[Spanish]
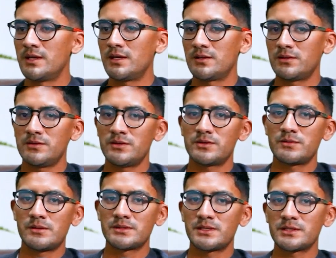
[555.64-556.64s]
Y
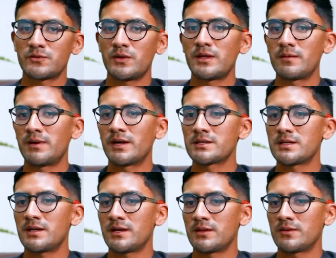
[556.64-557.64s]
nosotros vamos a la escuela de
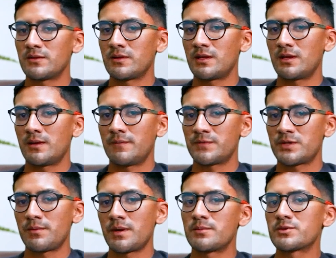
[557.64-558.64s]
marcha en donde
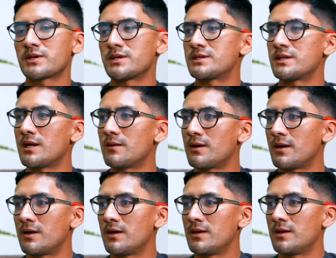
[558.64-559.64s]
sabíamos que
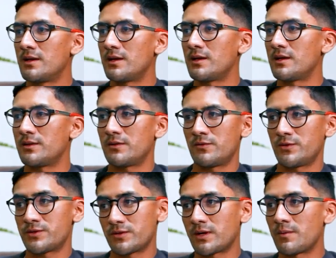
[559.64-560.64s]
entrenaba en eh,
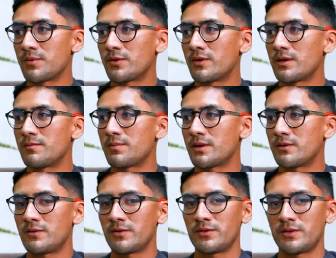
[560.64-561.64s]
nuestro campeón
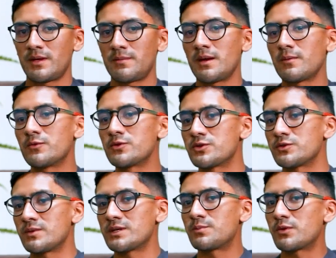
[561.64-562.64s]
olímpico, donde había
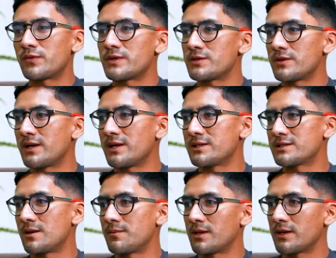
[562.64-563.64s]
muchos más
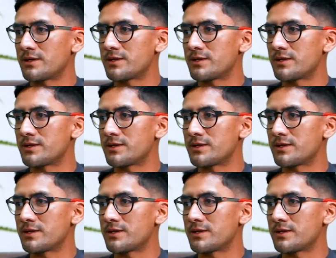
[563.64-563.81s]
profesionales también